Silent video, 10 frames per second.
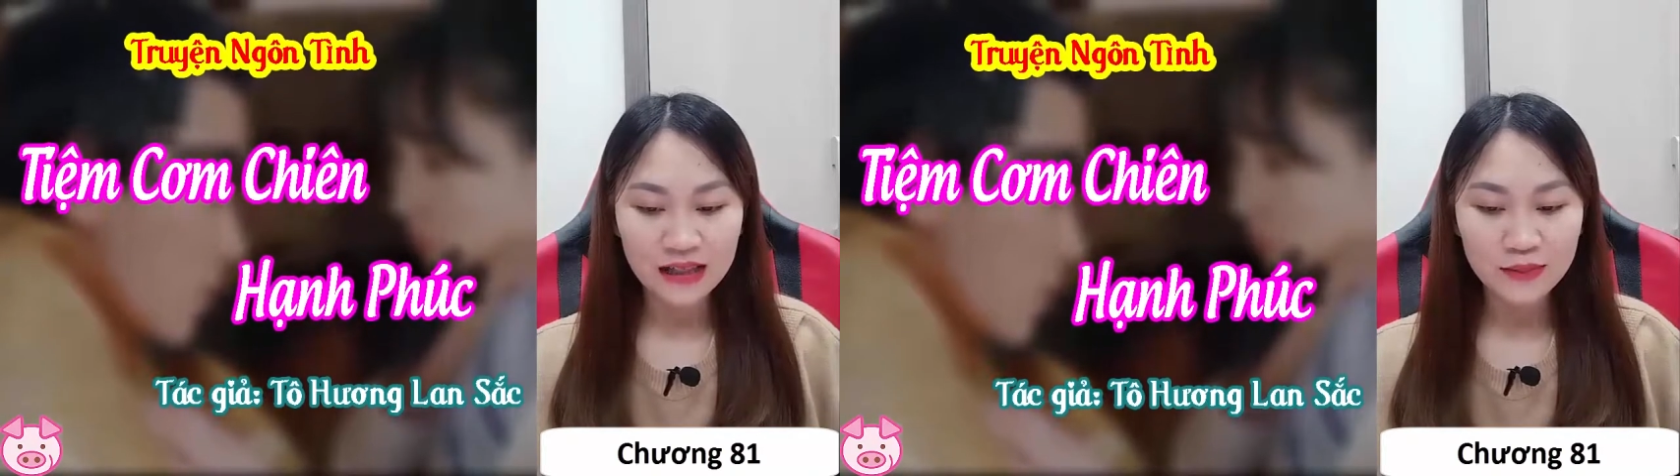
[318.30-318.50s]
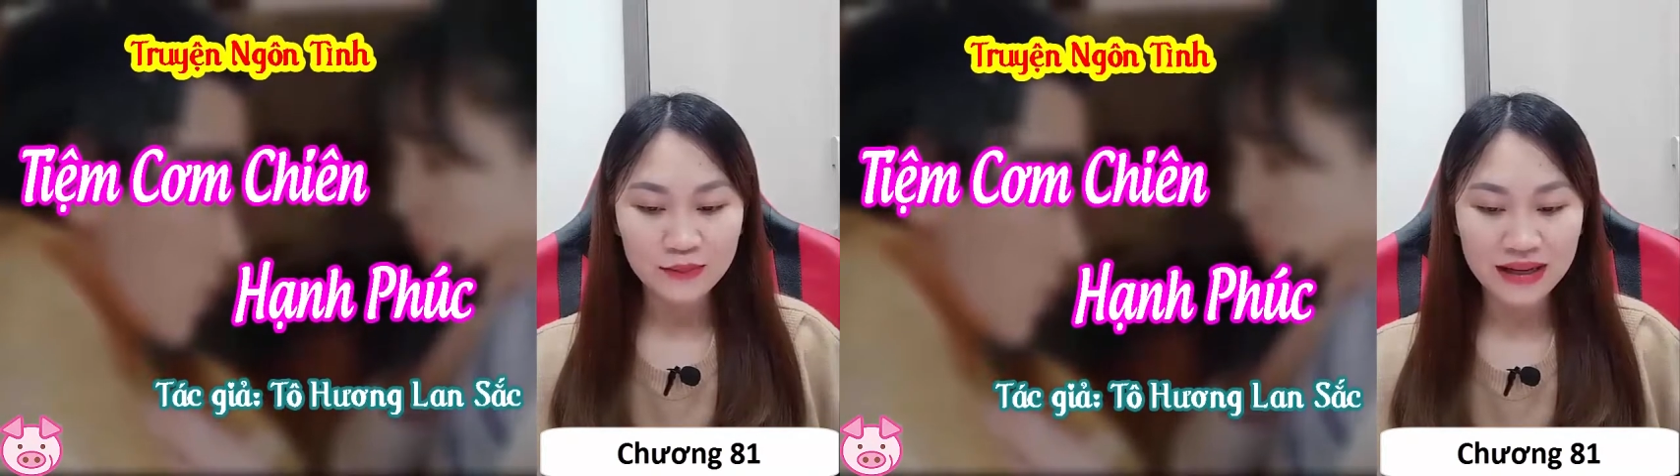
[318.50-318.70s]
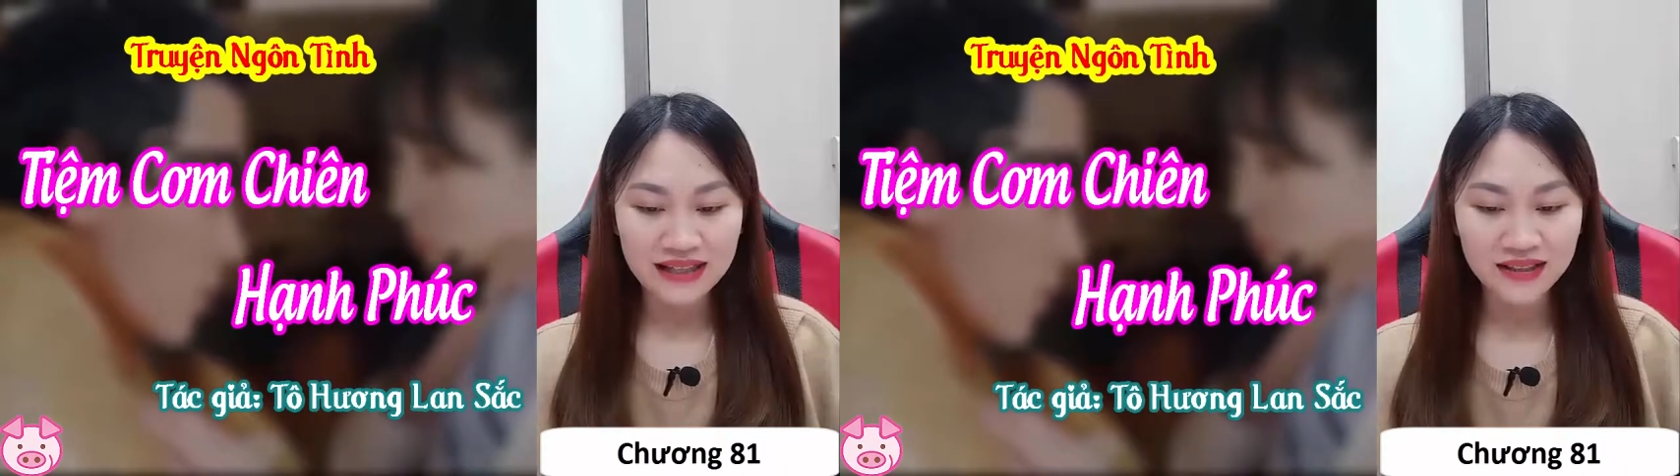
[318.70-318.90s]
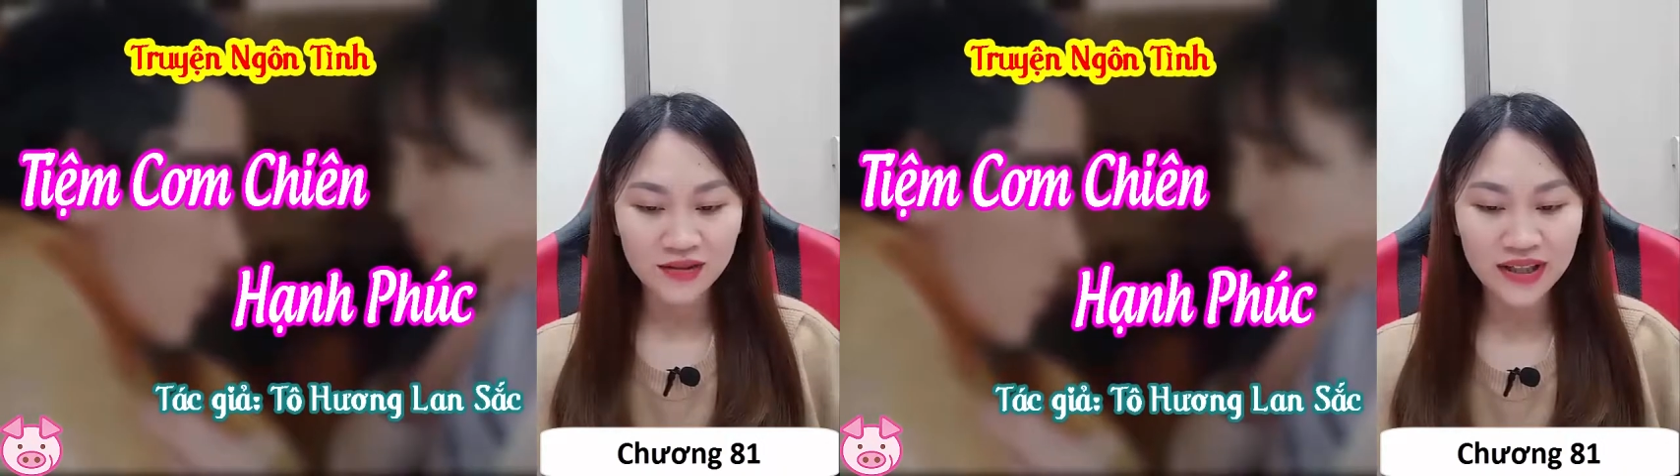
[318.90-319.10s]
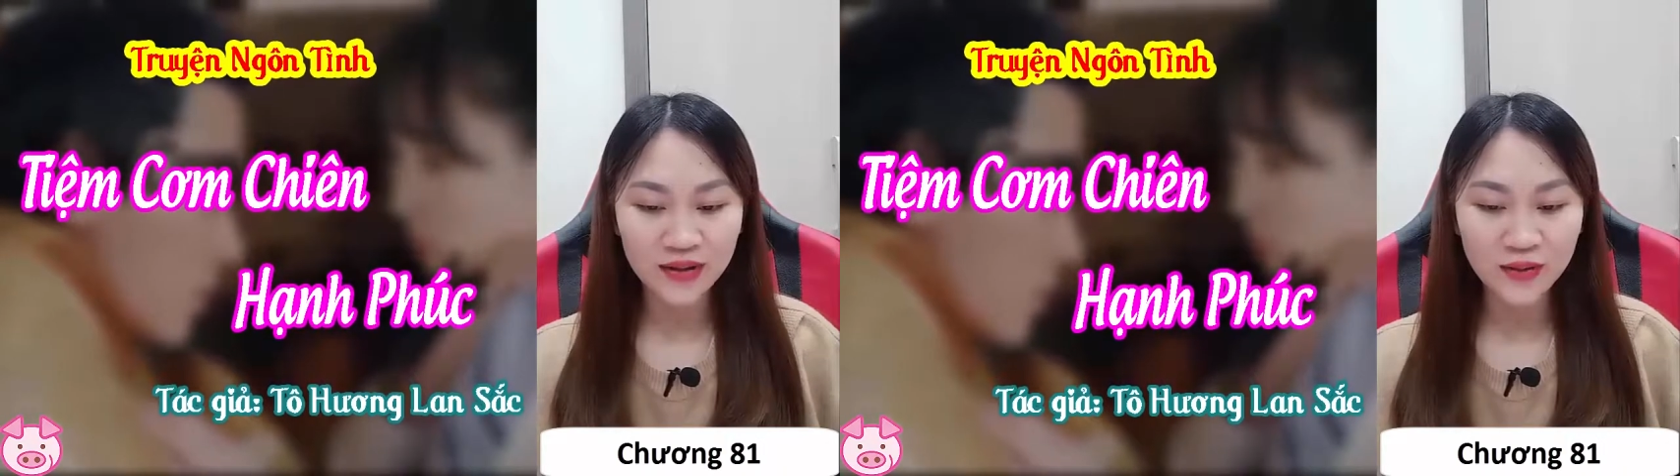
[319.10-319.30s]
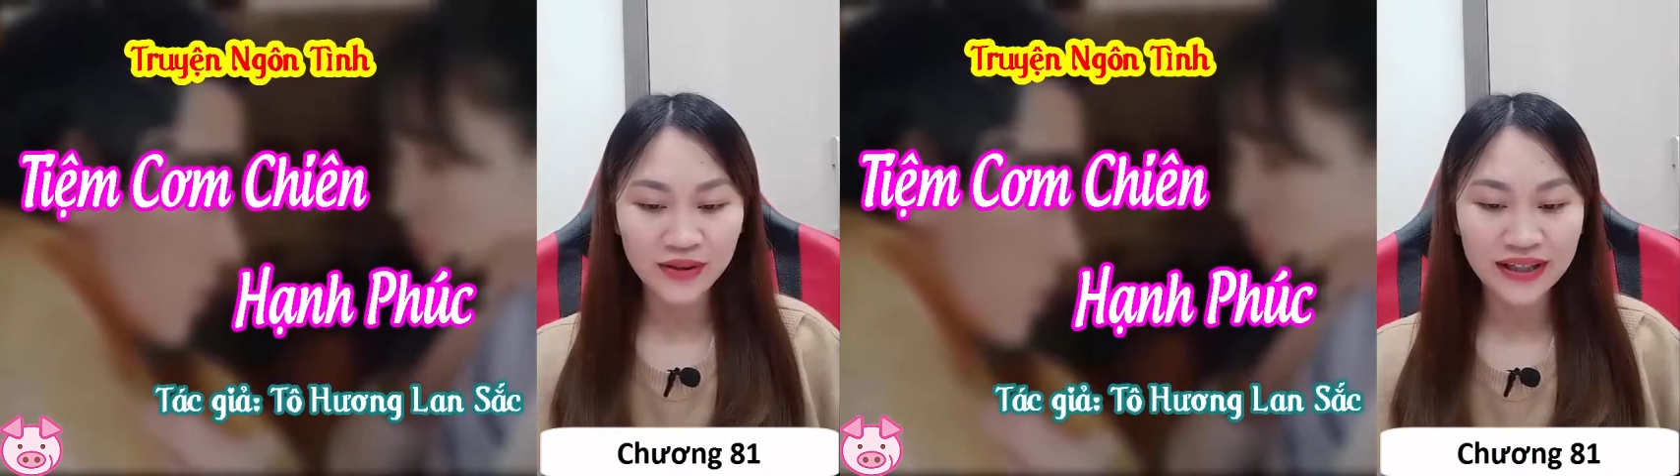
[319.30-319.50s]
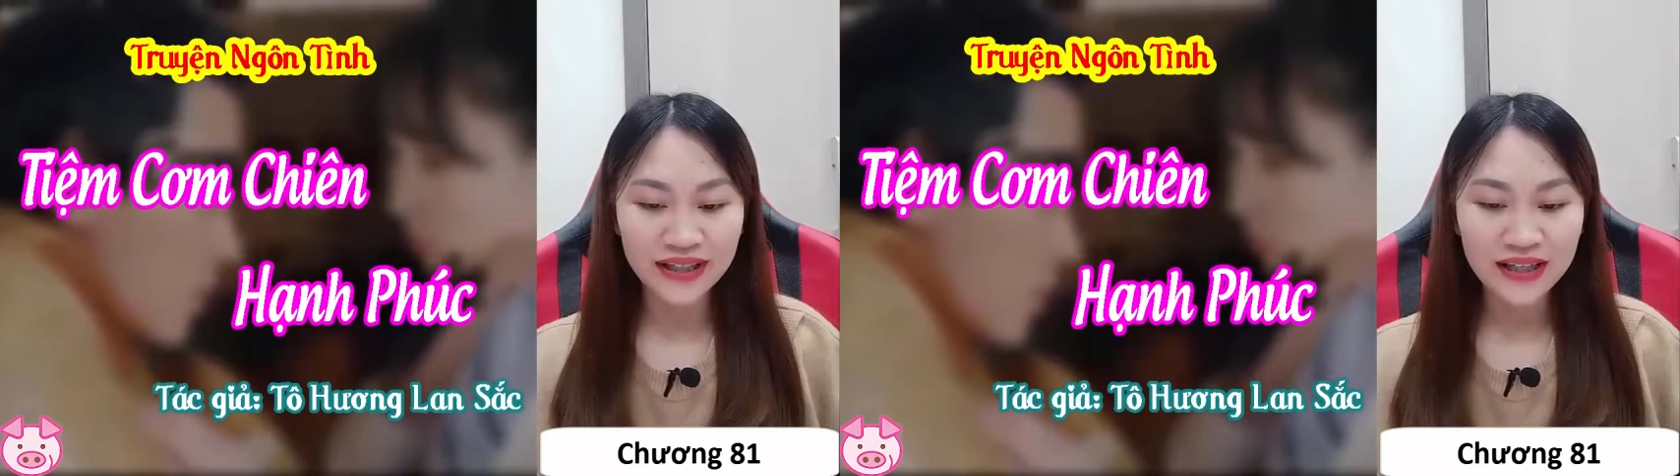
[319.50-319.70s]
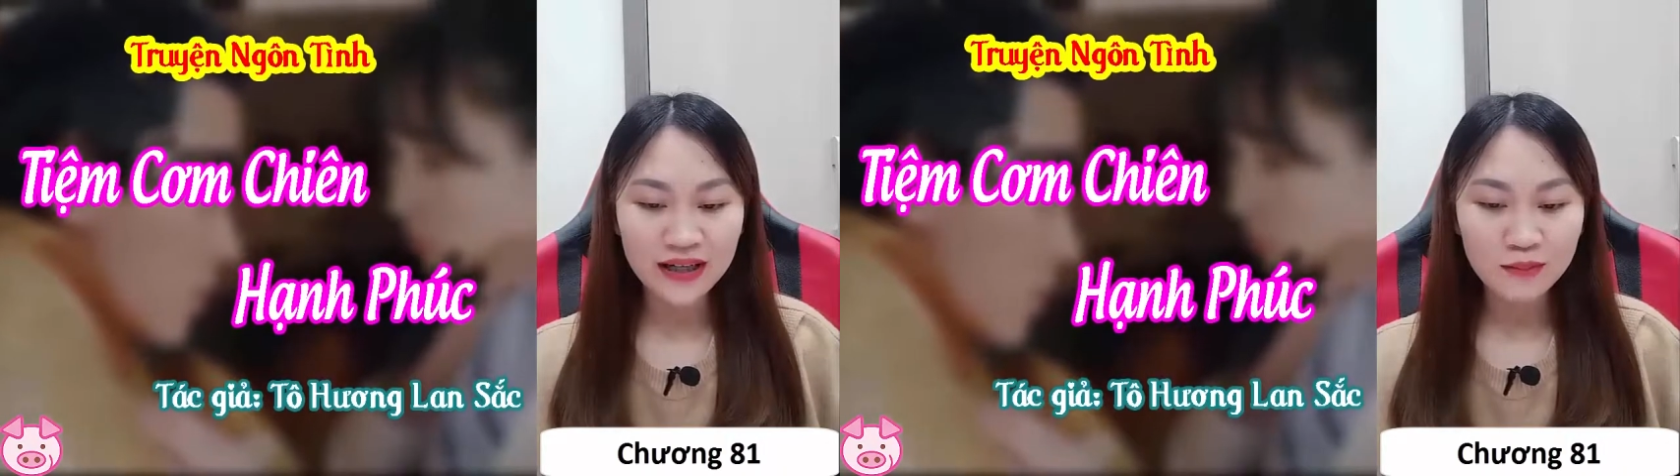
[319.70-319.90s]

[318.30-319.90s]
Mà sau khi cô đi,